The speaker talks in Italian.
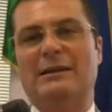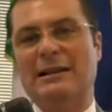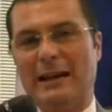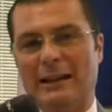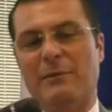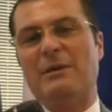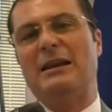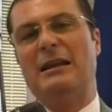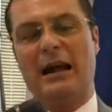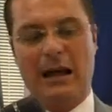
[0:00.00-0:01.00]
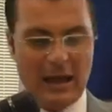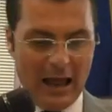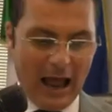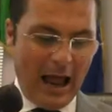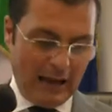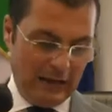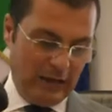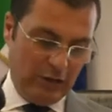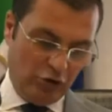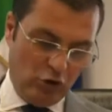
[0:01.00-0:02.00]
da 30.000 a
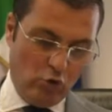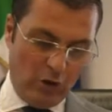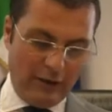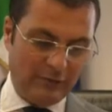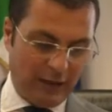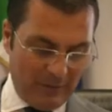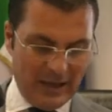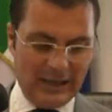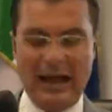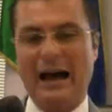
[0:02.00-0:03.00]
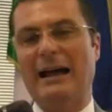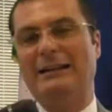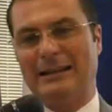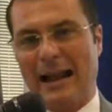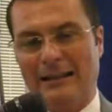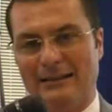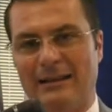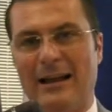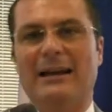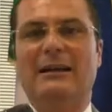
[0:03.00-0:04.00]
50.000
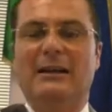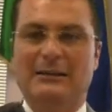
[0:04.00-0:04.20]
30,